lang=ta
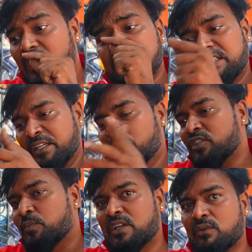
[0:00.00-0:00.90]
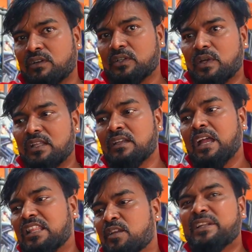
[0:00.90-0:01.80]
அந்த ட்ரிபிள்ஸ் மட்டும் ஓட்டக்கூடாது
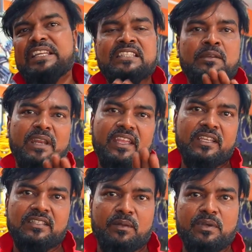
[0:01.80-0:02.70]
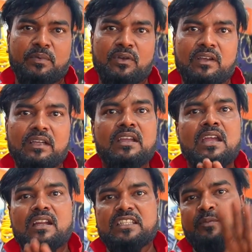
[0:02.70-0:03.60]
அதே மாதிரி இன்ஜின் பிரேக்கிங் சில பேர் பண்ணுவாங்க
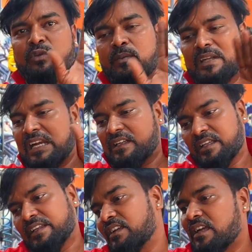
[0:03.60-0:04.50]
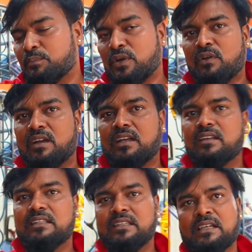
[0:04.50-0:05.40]
கிளச்சு பிடிக்காமல் டேரெக்டாக கேரை கட் பண்ணுவாங்க
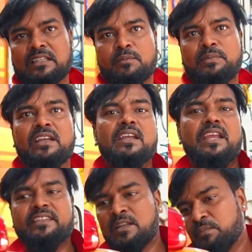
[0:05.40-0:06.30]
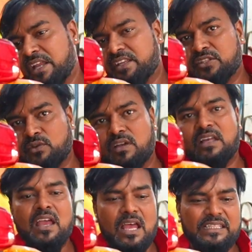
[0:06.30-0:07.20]
அதான் இன்ஜின் பிரேக்கிங் சொல்லுவாங்க
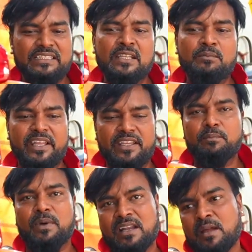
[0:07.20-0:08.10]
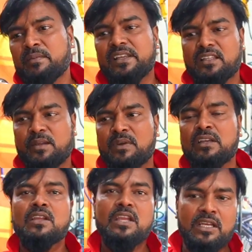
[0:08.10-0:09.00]
அந்த இன்ஜின் பிரேக்கிங் பண்ணாமல் இருந்தீங்கன்னா
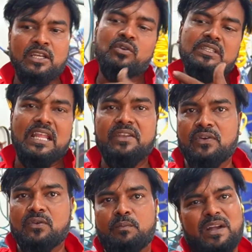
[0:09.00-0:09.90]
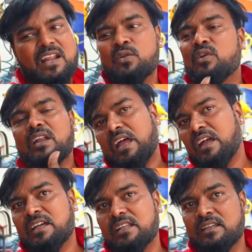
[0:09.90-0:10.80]
இன்னும் கொஞ்சம் லைஃப் வரும் பண்ணாலும் ஒன்றும்
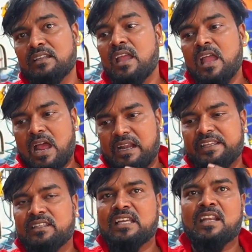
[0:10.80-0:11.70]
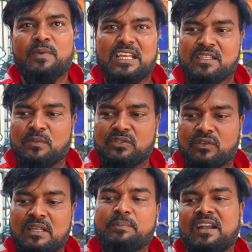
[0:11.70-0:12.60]
ஆகாது ஆனால் இருந்தாலும் நம்ம கஸ்டமரை
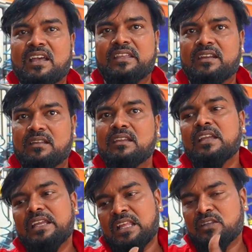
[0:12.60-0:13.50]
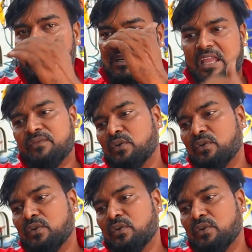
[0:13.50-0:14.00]
சொல்கிறேன் பண்ணாதீங்கன்னு ஏன்னா அவரோட லைஃப்